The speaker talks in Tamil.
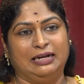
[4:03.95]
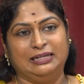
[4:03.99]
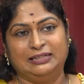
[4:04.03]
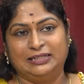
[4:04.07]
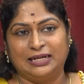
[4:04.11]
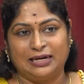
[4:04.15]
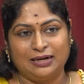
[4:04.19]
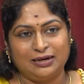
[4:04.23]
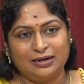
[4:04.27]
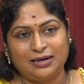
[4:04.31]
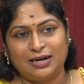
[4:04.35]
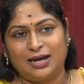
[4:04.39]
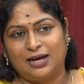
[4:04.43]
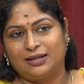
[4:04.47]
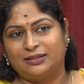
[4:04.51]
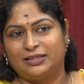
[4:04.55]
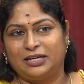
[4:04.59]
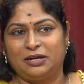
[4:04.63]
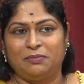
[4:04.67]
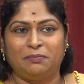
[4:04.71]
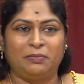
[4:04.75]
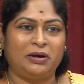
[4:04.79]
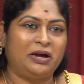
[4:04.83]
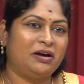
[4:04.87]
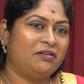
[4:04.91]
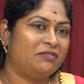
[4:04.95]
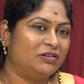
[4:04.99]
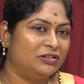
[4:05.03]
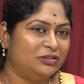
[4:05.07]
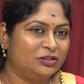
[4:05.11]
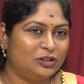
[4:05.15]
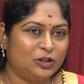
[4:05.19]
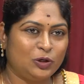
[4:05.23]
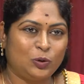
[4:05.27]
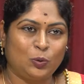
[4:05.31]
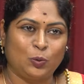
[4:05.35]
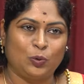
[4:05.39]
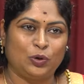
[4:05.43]
இதெல்லாத்தையுமே
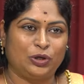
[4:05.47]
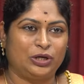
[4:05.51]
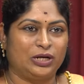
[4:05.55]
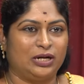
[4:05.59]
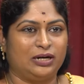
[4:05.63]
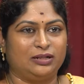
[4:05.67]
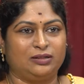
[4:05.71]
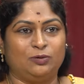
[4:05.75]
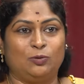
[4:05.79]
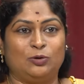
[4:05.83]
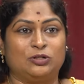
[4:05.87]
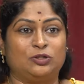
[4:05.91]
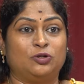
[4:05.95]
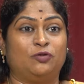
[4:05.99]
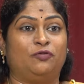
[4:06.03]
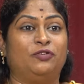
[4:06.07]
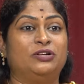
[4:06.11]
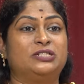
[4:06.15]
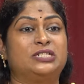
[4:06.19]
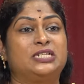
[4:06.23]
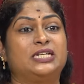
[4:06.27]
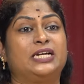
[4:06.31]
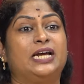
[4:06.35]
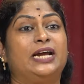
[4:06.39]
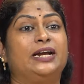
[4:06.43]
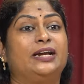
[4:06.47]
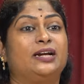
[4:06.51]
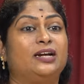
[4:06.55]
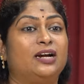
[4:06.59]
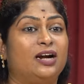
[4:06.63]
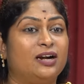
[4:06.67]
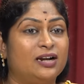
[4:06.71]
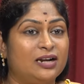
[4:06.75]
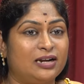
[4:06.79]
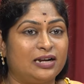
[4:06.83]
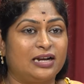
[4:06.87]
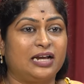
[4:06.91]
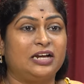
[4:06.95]
வந்து கொடுக்கறது ஒரு
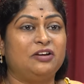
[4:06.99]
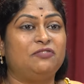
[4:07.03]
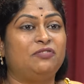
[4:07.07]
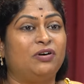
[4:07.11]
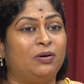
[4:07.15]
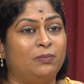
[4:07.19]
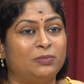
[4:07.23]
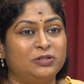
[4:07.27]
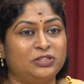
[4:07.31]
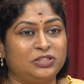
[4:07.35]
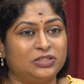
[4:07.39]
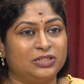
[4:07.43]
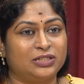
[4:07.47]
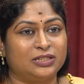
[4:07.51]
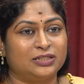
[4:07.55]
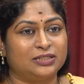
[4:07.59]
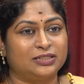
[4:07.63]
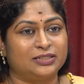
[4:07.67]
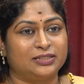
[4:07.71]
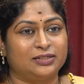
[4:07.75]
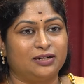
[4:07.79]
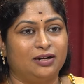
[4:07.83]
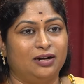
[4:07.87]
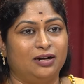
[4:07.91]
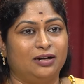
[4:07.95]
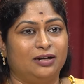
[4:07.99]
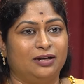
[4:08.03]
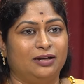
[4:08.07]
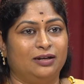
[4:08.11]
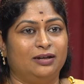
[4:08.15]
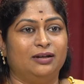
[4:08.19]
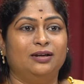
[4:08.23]
சொஃபஸ்டிகேட்டடான லைஃப் அமைச்சிக்கிறதுக்காக